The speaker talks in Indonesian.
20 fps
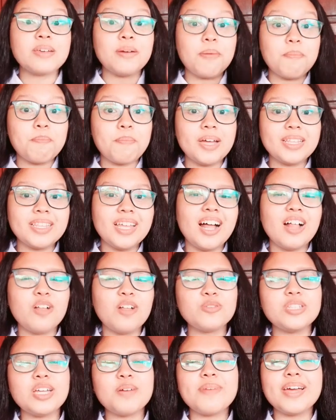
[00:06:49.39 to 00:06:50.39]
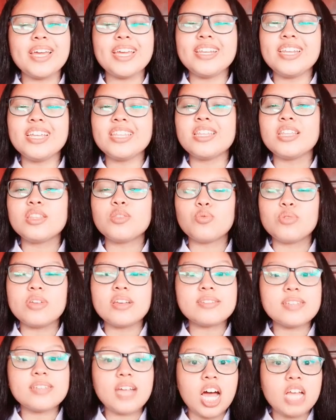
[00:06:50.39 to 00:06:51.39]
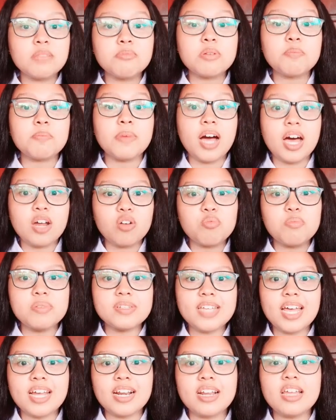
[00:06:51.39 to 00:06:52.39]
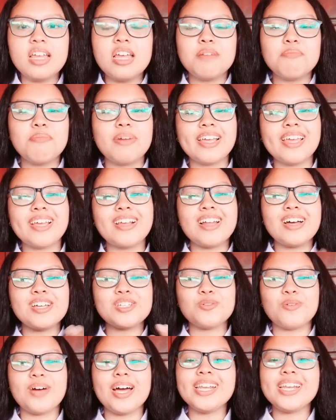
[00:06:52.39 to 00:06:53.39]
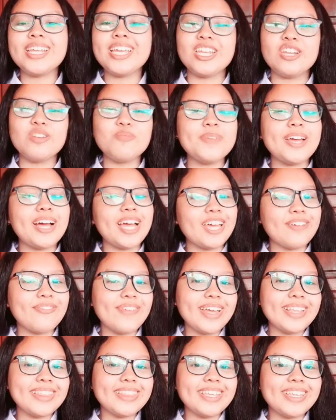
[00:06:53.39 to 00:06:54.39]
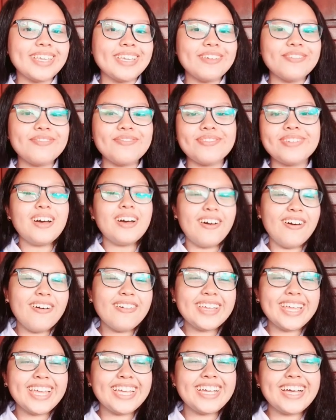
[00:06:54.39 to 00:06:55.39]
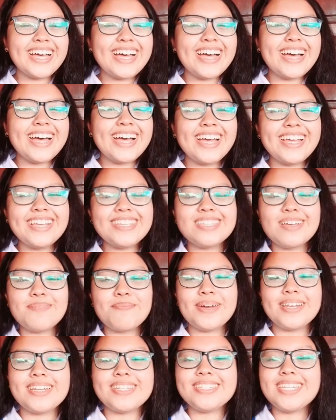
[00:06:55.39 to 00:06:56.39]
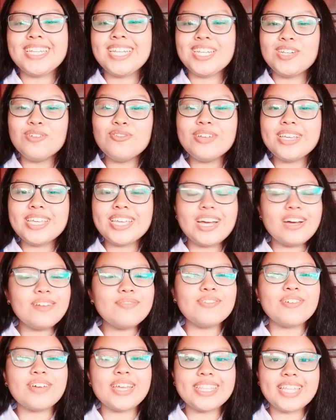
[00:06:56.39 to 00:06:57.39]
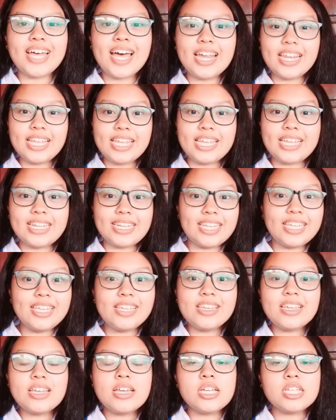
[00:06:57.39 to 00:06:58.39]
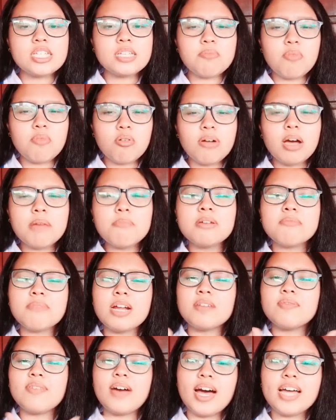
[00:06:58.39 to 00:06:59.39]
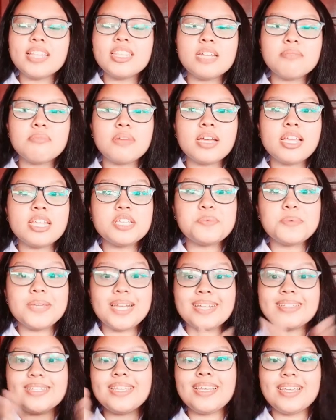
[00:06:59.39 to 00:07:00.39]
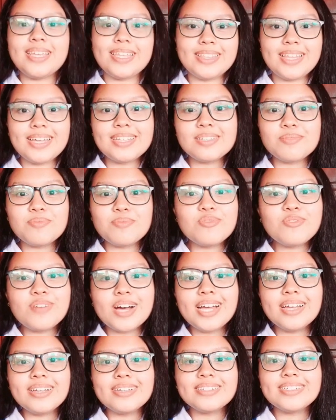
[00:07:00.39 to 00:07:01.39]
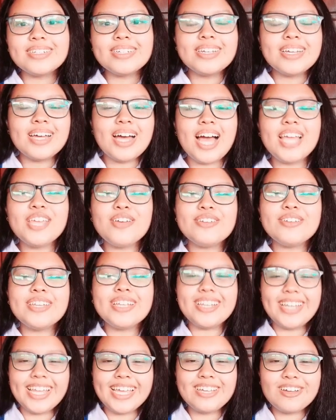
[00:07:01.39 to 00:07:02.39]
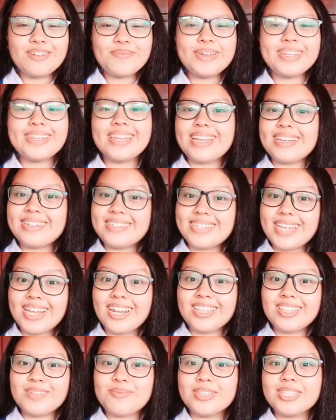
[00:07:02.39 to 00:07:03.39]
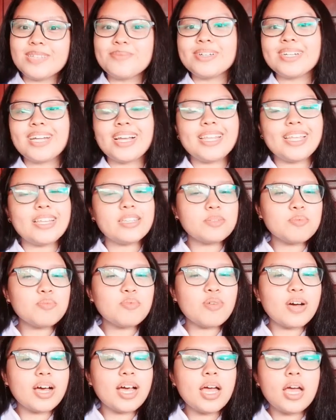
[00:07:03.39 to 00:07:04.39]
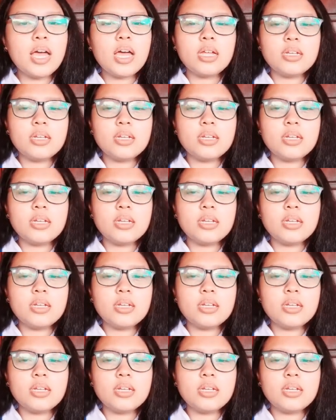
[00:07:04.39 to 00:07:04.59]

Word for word: Empat hal utama ini tentunya sangat berpengaruh besar bagi kelangsungan hidup yang efektif. Oke guys, sampai di sini dulu ya vlog kita hari ini. Semoga bermanfaat dan menginspirasi kita semua. Ayo di like, komen, dan share ke teman-teman kalian semua.